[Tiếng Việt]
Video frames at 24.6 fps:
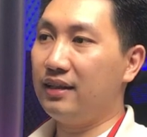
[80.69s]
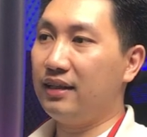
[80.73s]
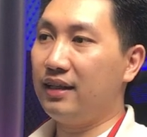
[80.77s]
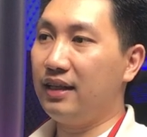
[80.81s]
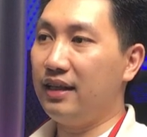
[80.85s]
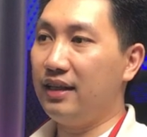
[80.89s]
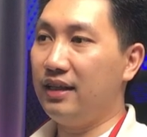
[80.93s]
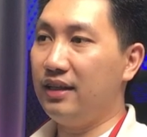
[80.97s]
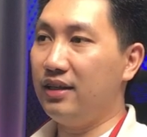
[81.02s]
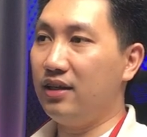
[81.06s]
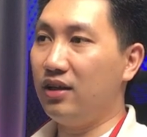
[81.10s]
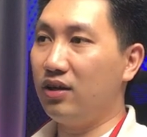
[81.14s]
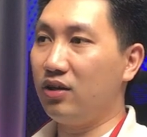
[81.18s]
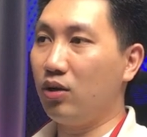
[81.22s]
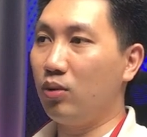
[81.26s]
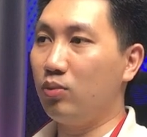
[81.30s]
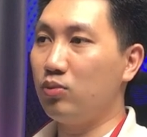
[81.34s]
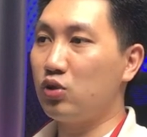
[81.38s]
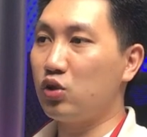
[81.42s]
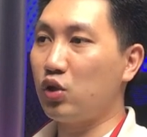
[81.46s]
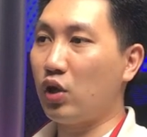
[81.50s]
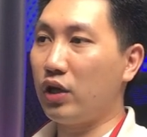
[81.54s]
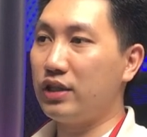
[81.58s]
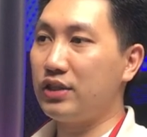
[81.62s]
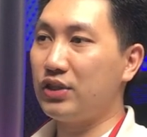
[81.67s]
thì nó cũng
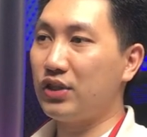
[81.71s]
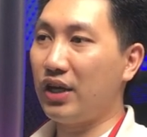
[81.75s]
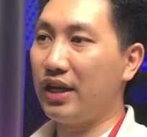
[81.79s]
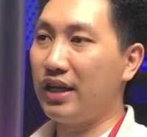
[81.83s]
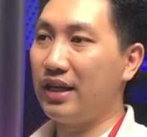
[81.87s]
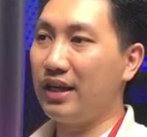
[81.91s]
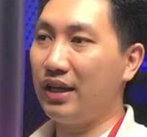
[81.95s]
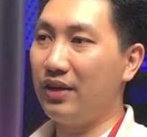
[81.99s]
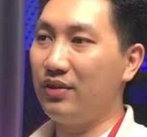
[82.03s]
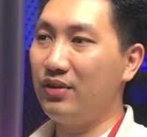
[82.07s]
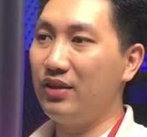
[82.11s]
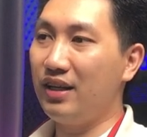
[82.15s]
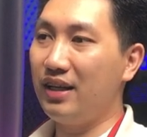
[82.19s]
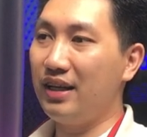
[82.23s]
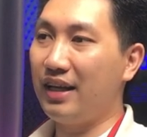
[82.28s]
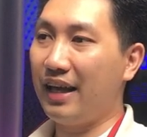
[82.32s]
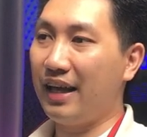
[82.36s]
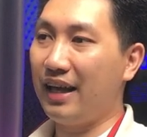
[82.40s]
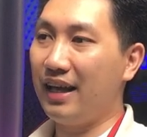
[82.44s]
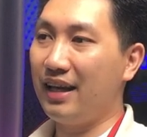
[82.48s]
xoay xoay kiểu như thế này